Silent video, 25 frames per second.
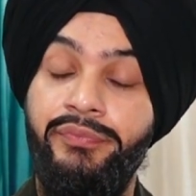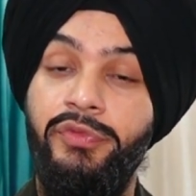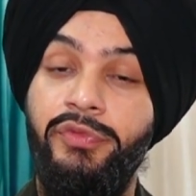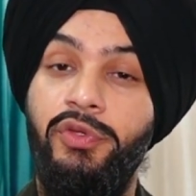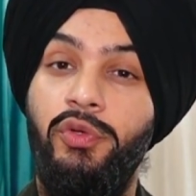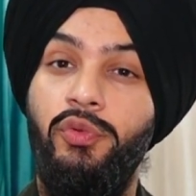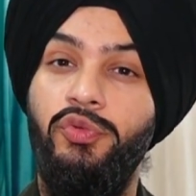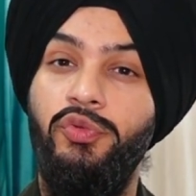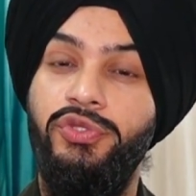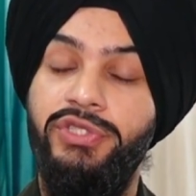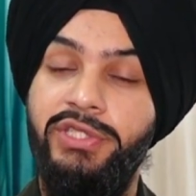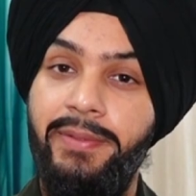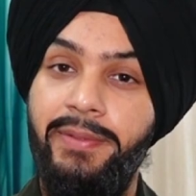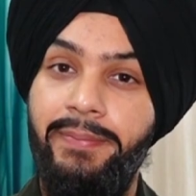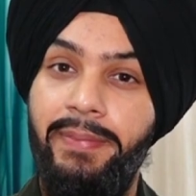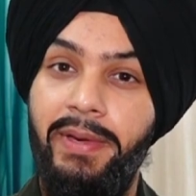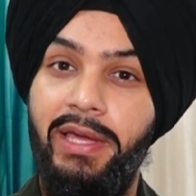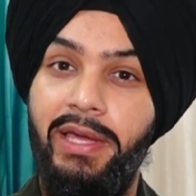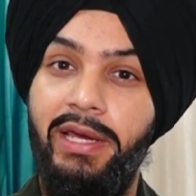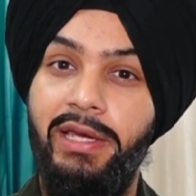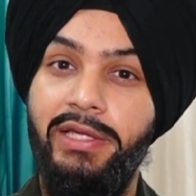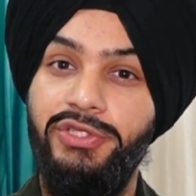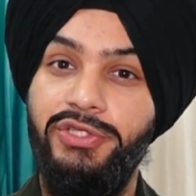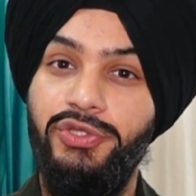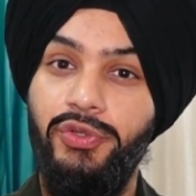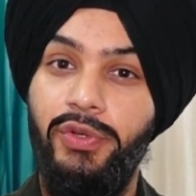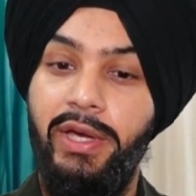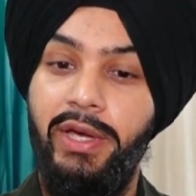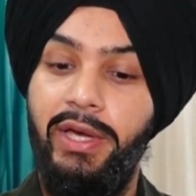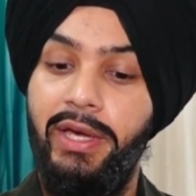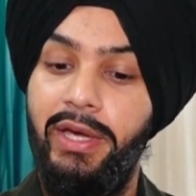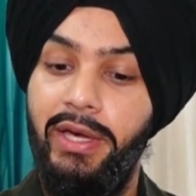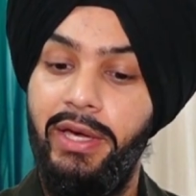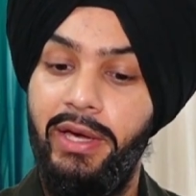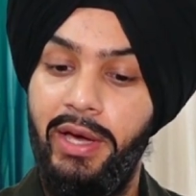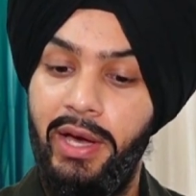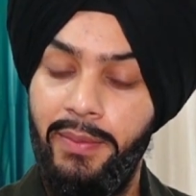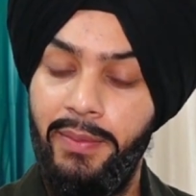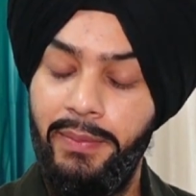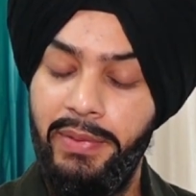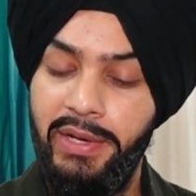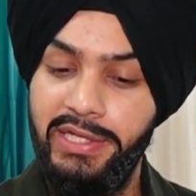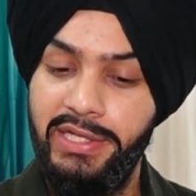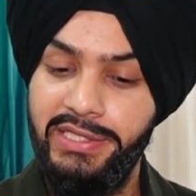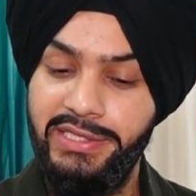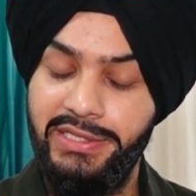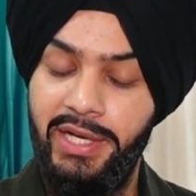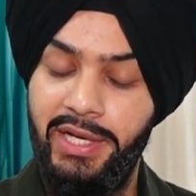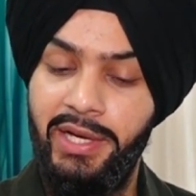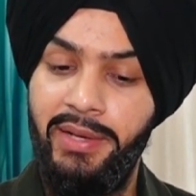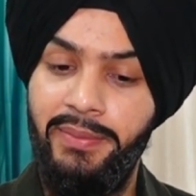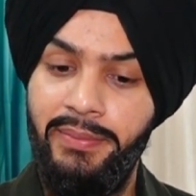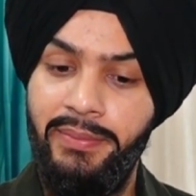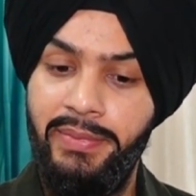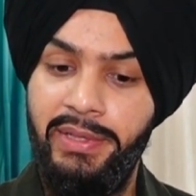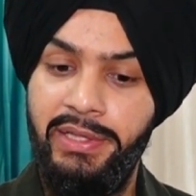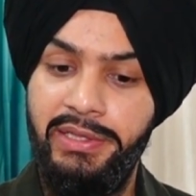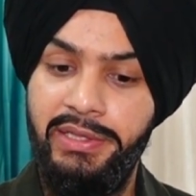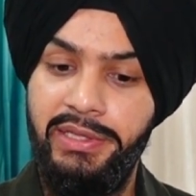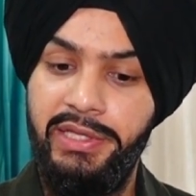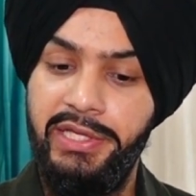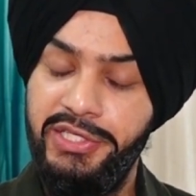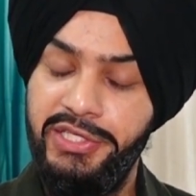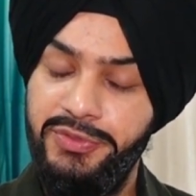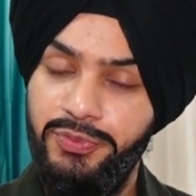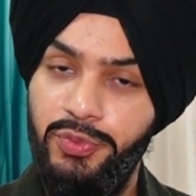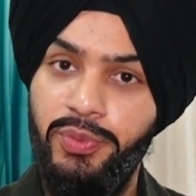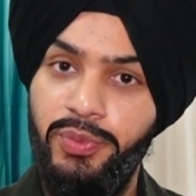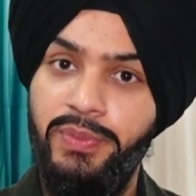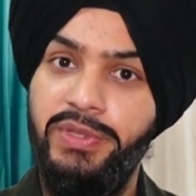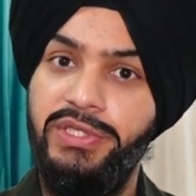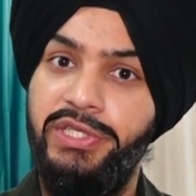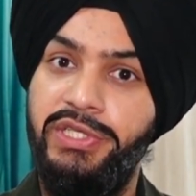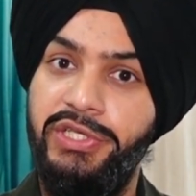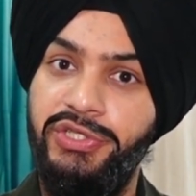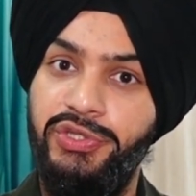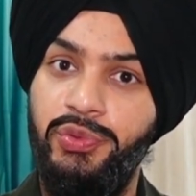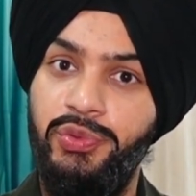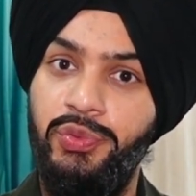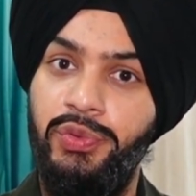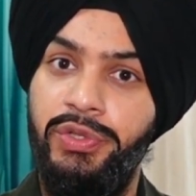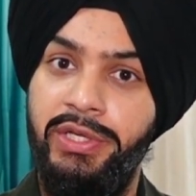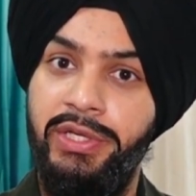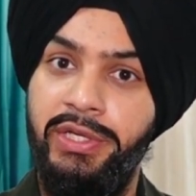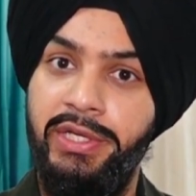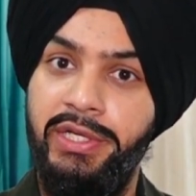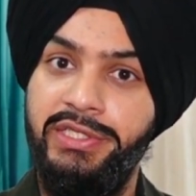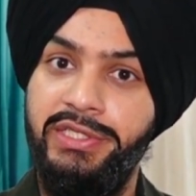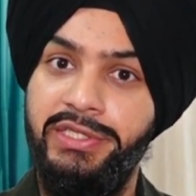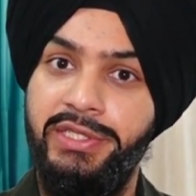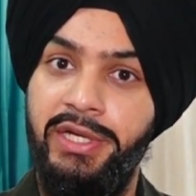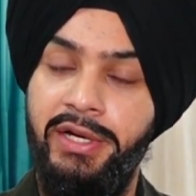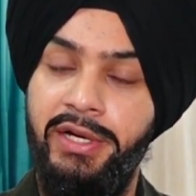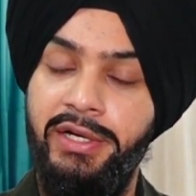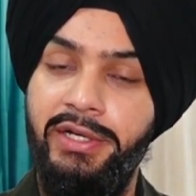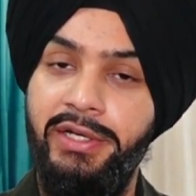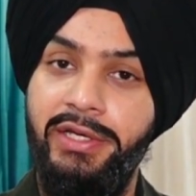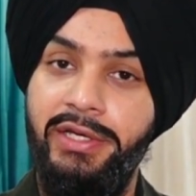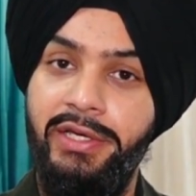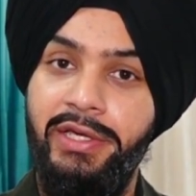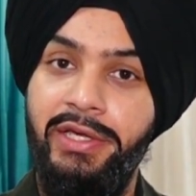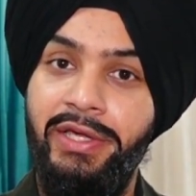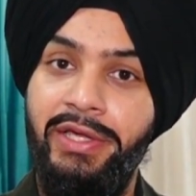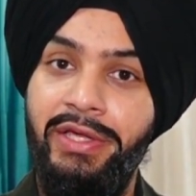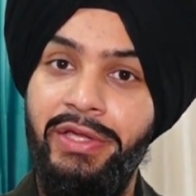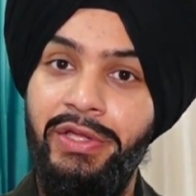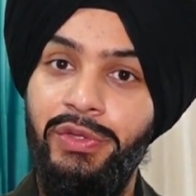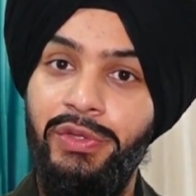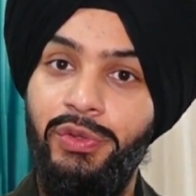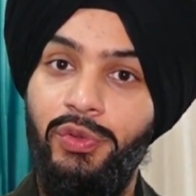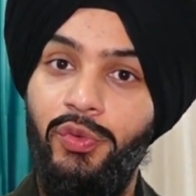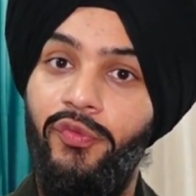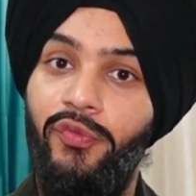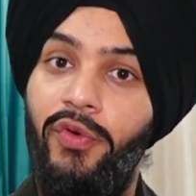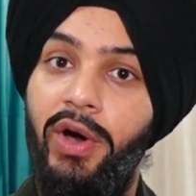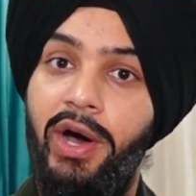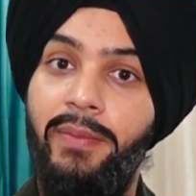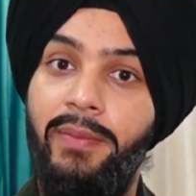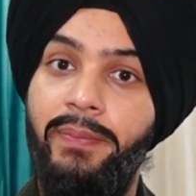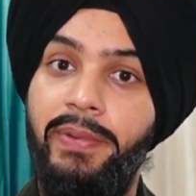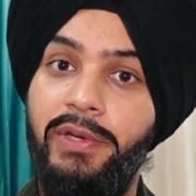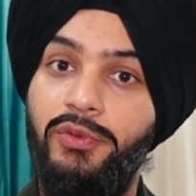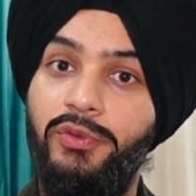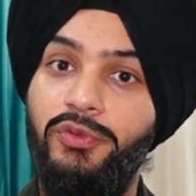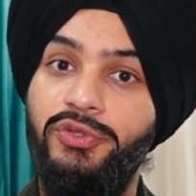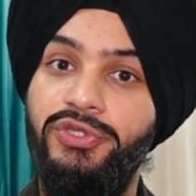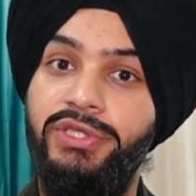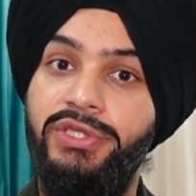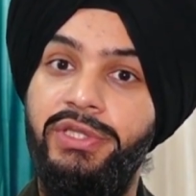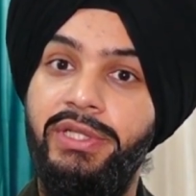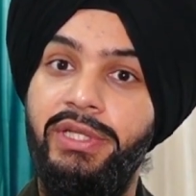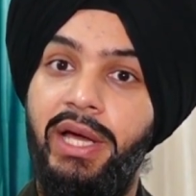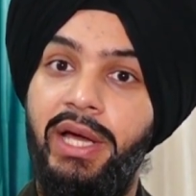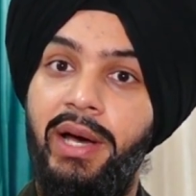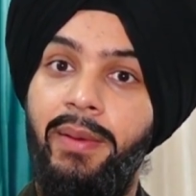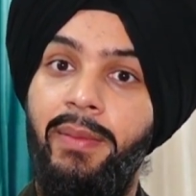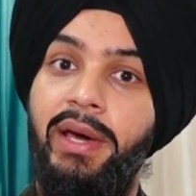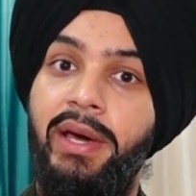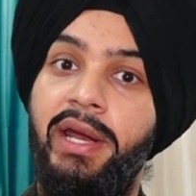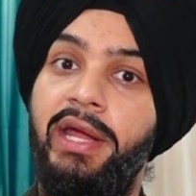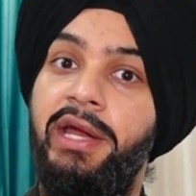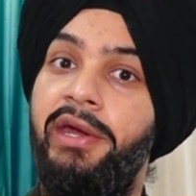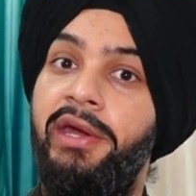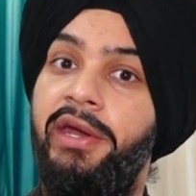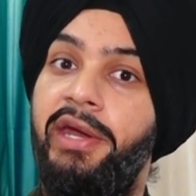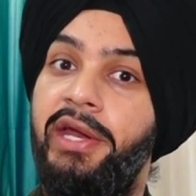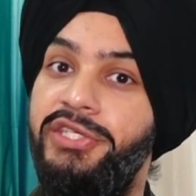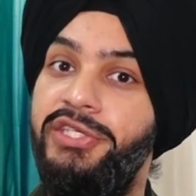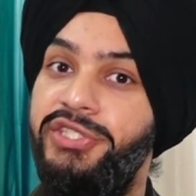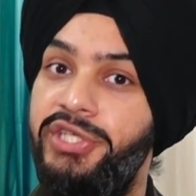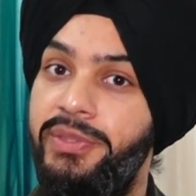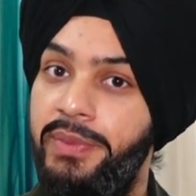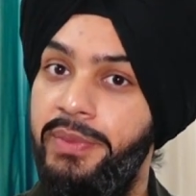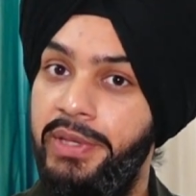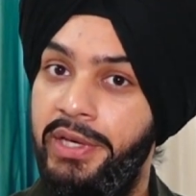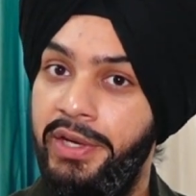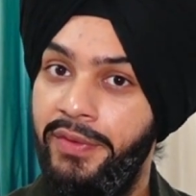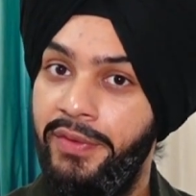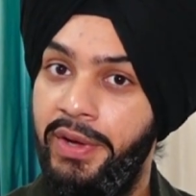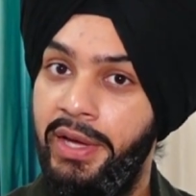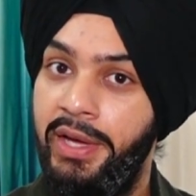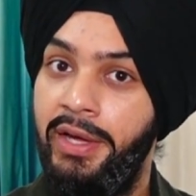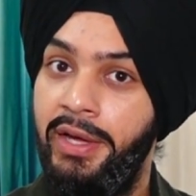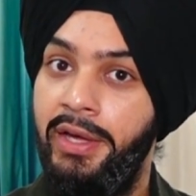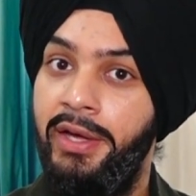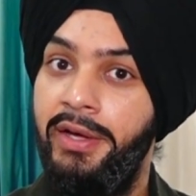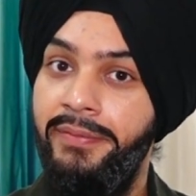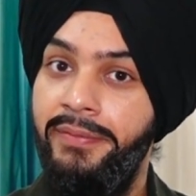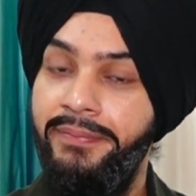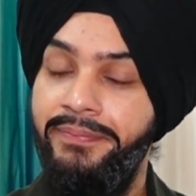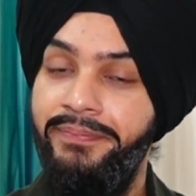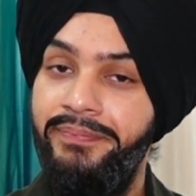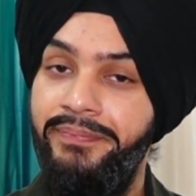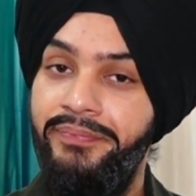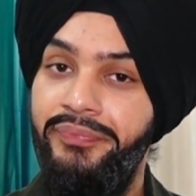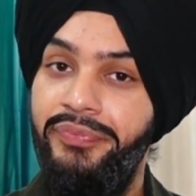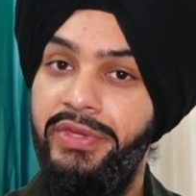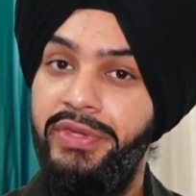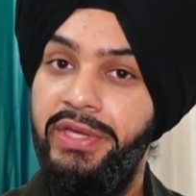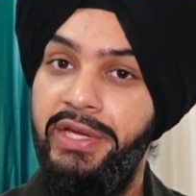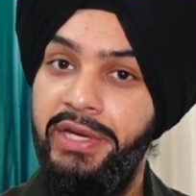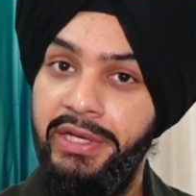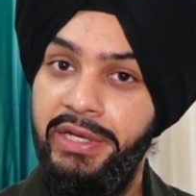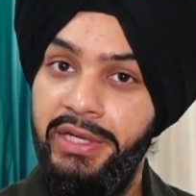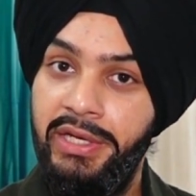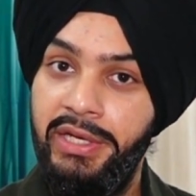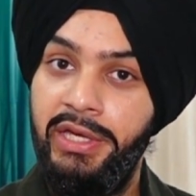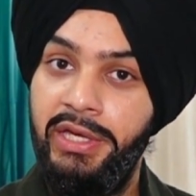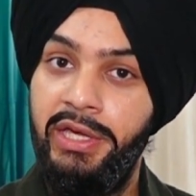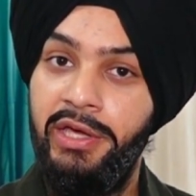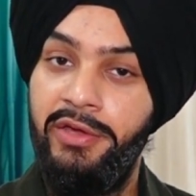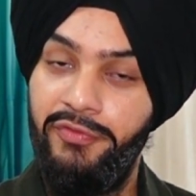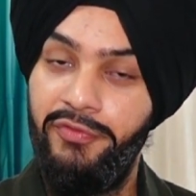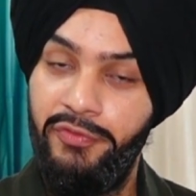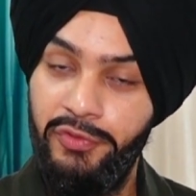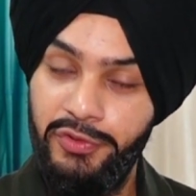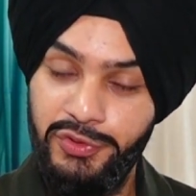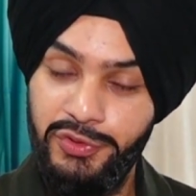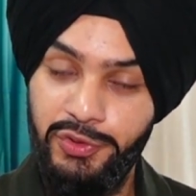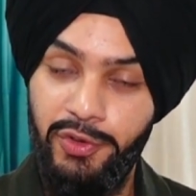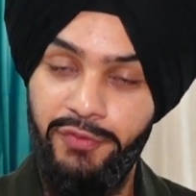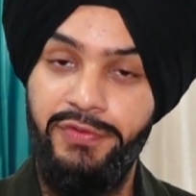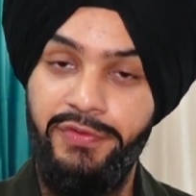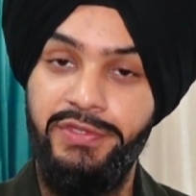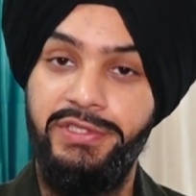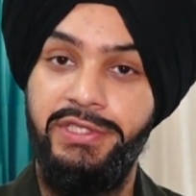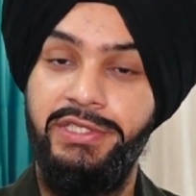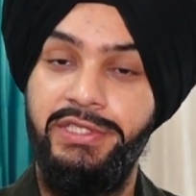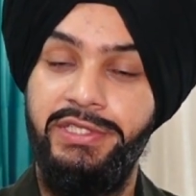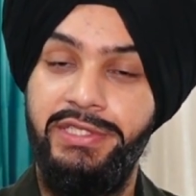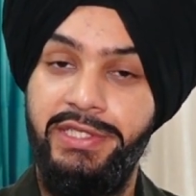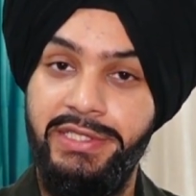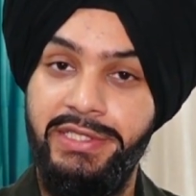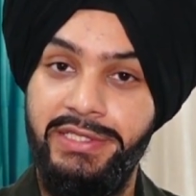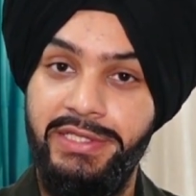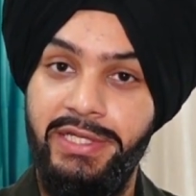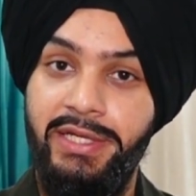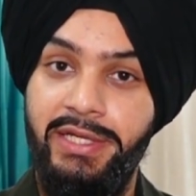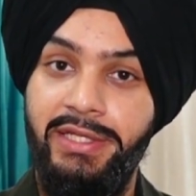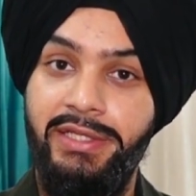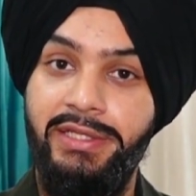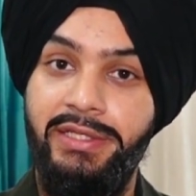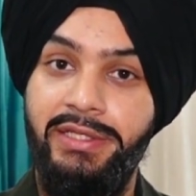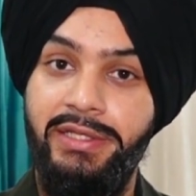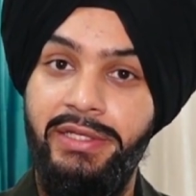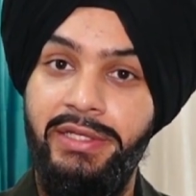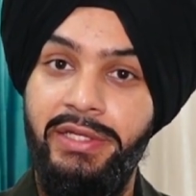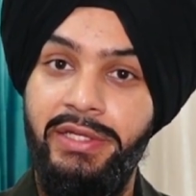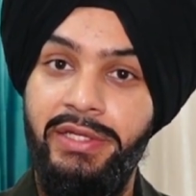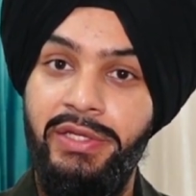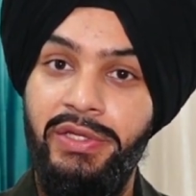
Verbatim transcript: तो उससे पहले जो है हमने असम में तेजपुर में इसका शूट किया स्टार्ट तो वहाँ पे कुछ दिन हमारा इंटरेक्शन भी करवाया गया इंडियन एयरफोर्स ऑफिसर्स के साथ